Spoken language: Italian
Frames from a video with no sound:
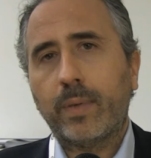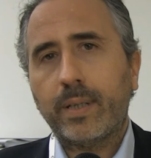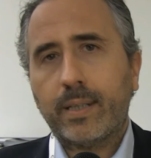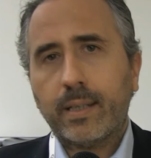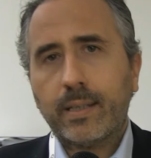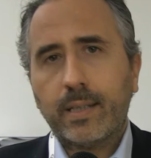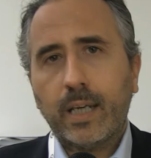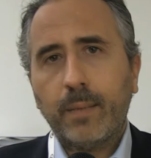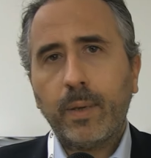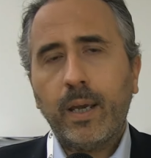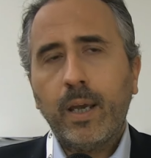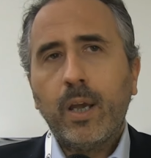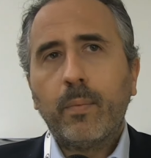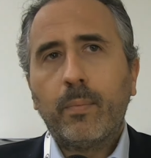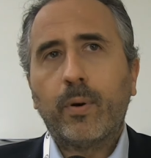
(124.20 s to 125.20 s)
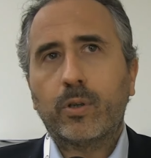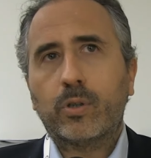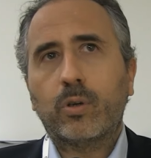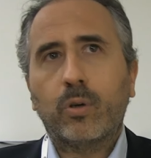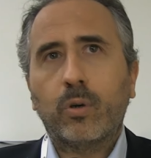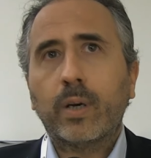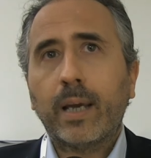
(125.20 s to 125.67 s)
o messe assieme
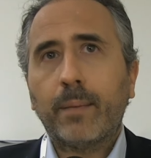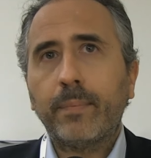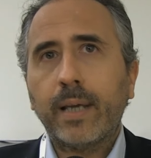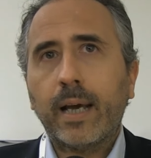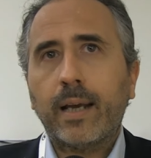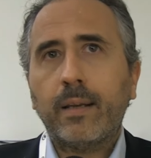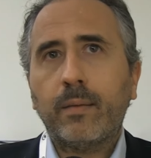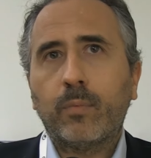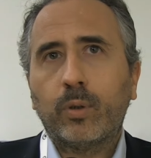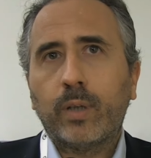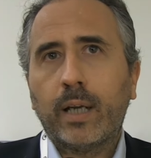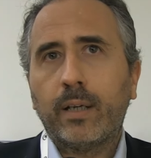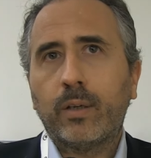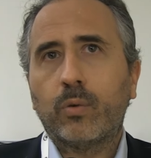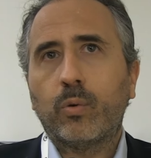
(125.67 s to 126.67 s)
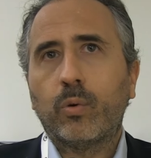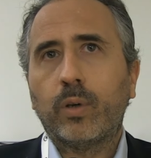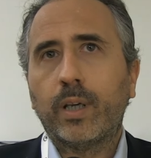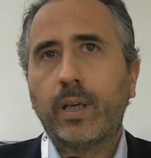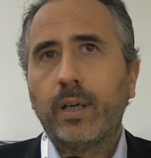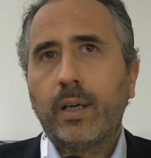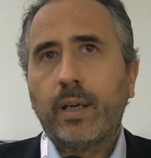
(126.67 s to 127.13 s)
possono cambiare i modelli in
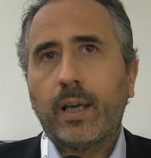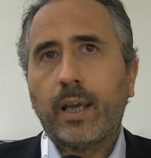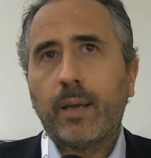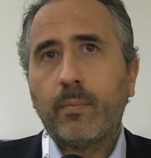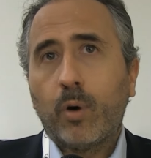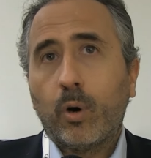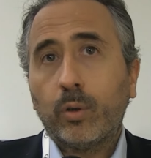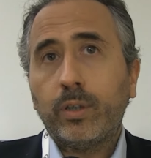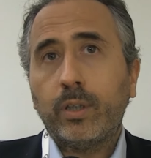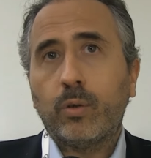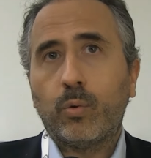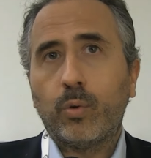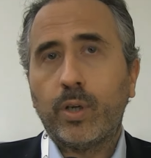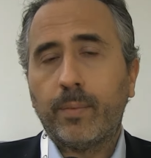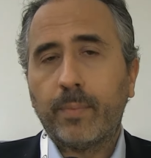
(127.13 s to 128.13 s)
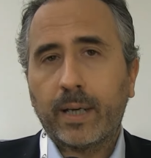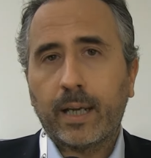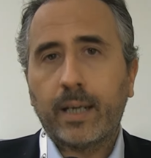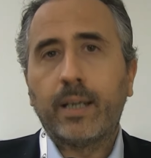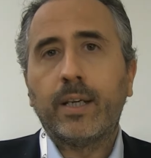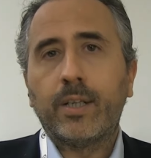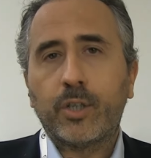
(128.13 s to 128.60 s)
cui e i modi in cui
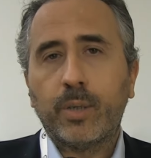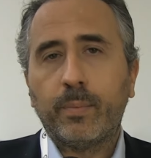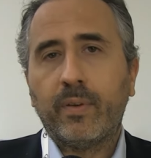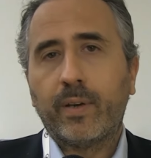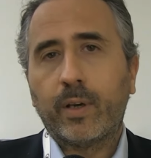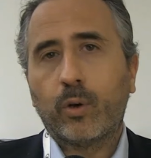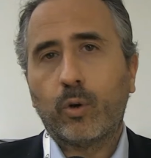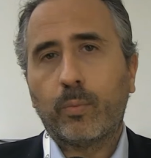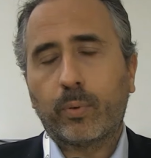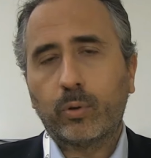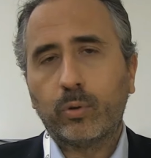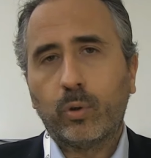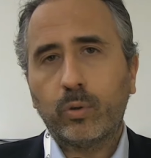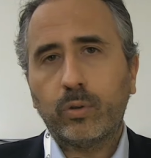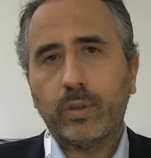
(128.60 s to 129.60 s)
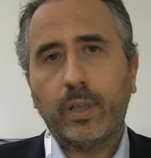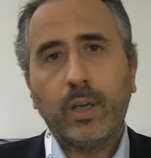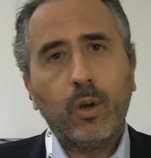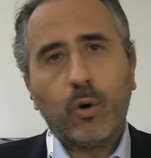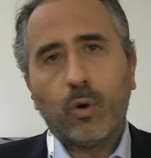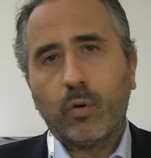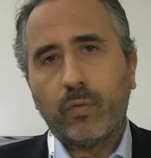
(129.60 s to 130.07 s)
magari i cibi vengono prodotti
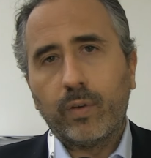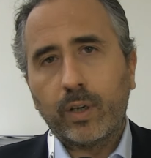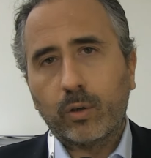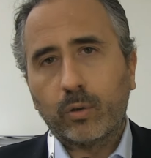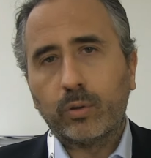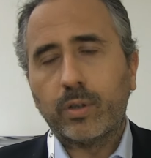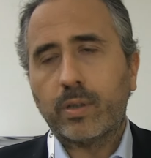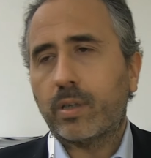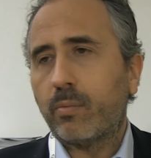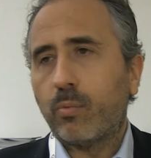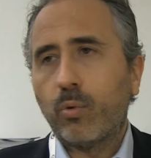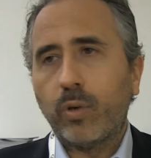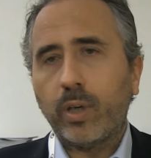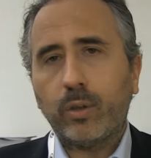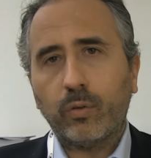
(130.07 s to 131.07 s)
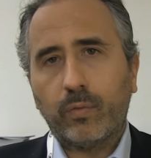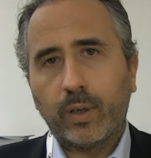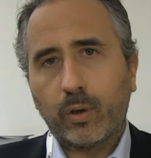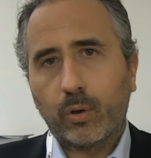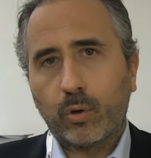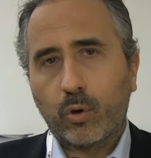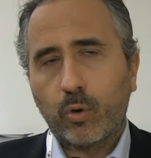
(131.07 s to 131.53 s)
o vengono distribuiti o
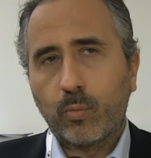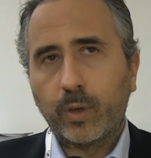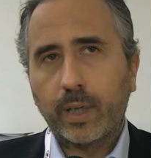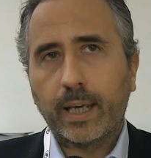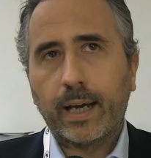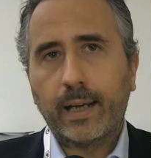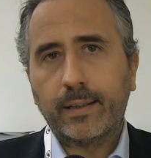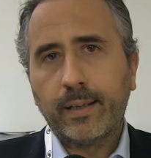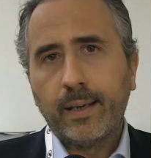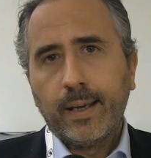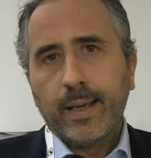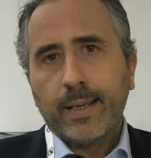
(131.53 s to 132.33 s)
vengono comunicati.